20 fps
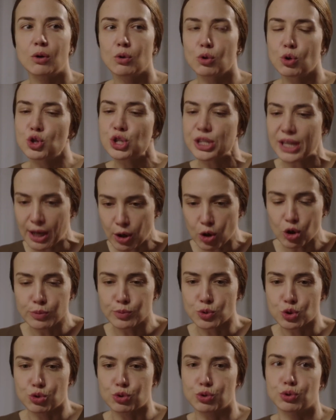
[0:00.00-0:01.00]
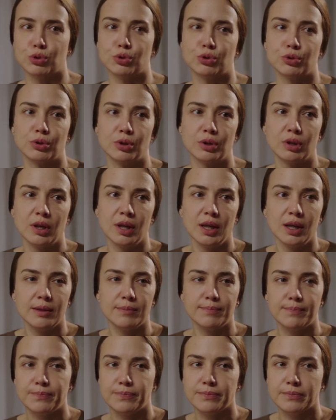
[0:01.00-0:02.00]
O şey olmuştur.
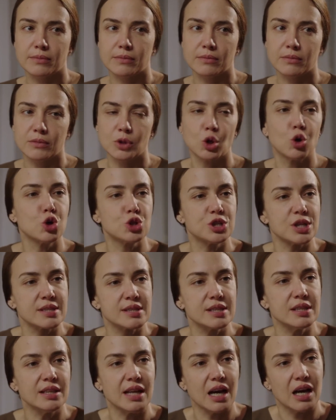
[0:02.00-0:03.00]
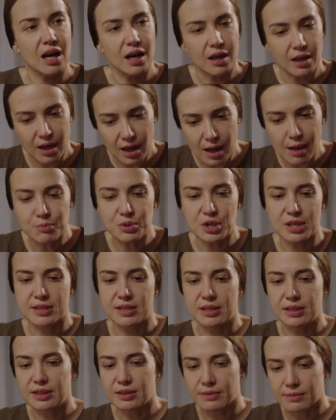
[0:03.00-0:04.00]
Kocasıyla
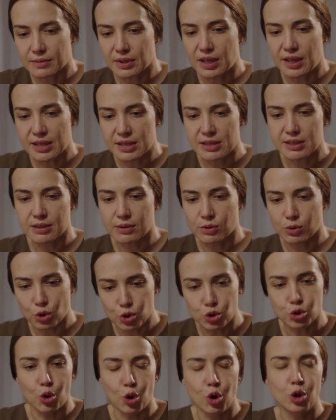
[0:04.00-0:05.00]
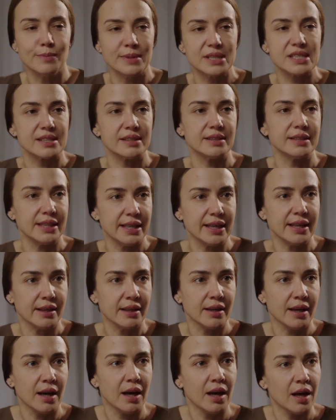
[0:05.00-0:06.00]
amcasının arası kötü olmasın diye.
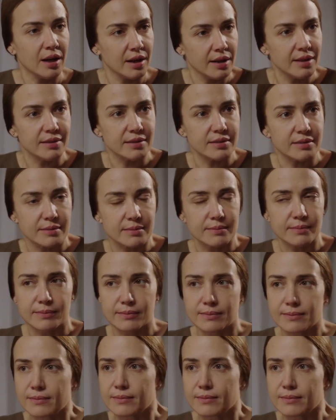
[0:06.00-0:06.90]
Tabii anneciğim tabii.